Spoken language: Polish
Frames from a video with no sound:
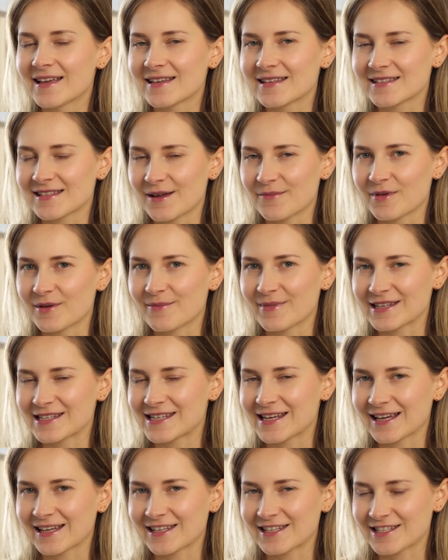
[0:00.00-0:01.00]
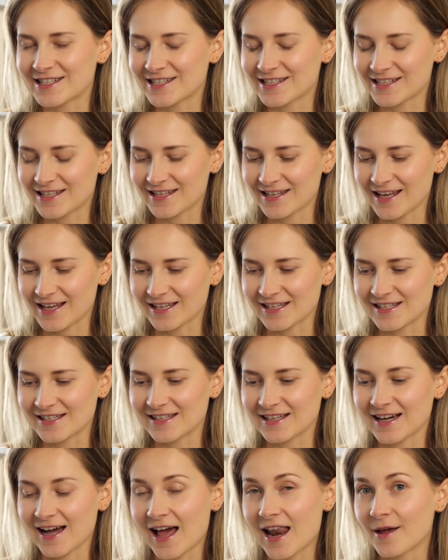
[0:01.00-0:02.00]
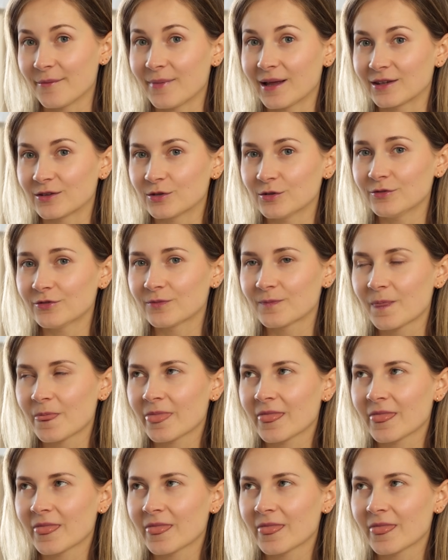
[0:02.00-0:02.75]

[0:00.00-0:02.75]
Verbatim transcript: same macie jakieś, jakieś z tych elementów,